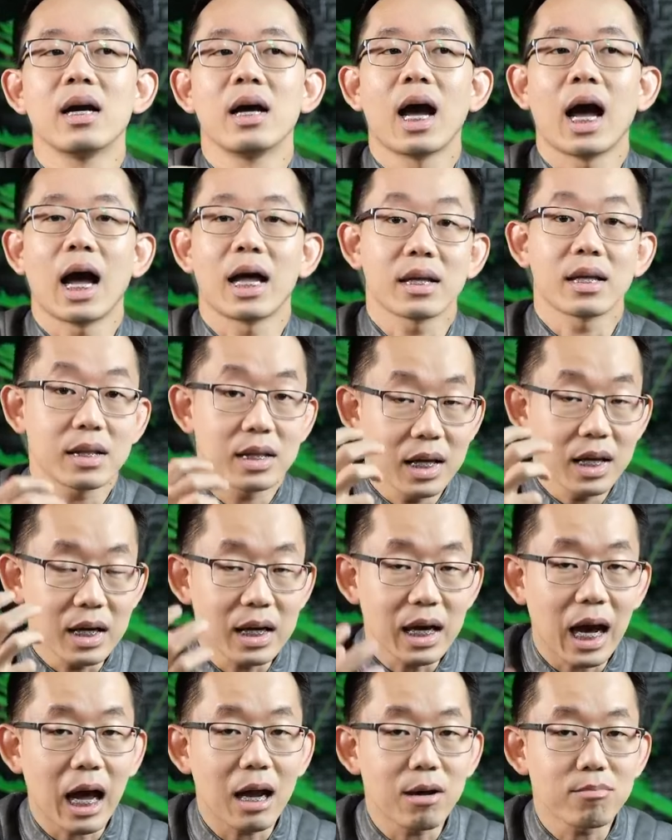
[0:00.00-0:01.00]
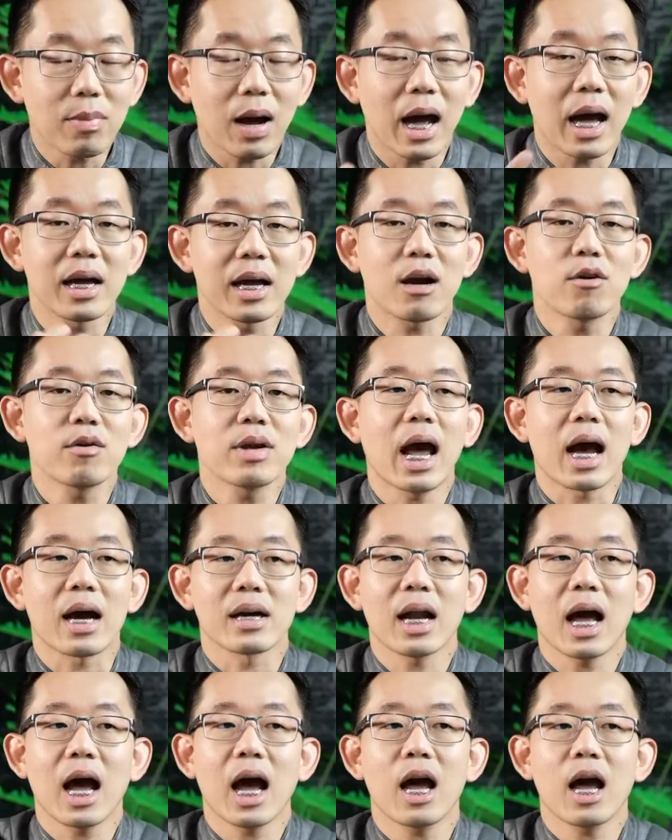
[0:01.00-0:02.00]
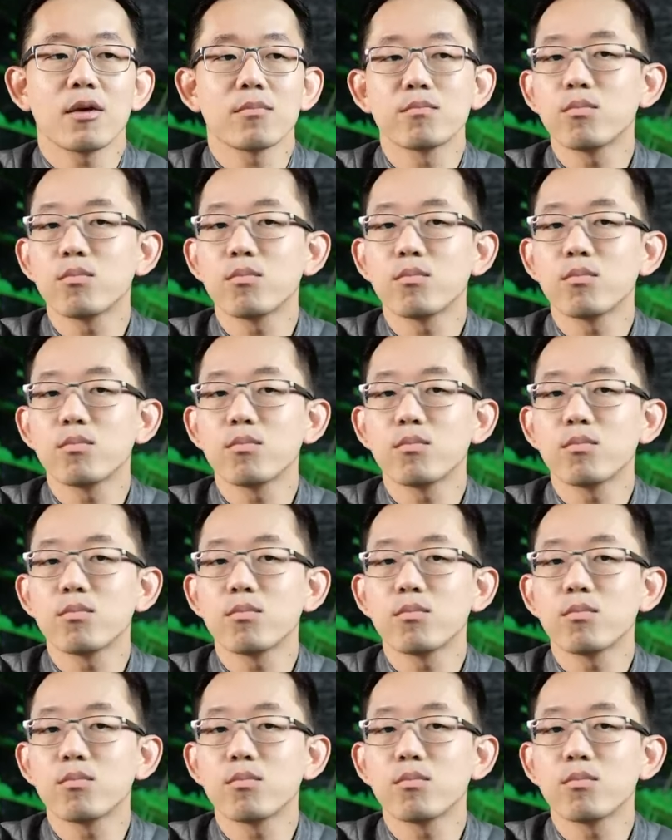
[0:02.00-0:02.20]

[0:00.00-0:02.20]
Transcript: อาจจะทิ้งงานไปเขาอยากได้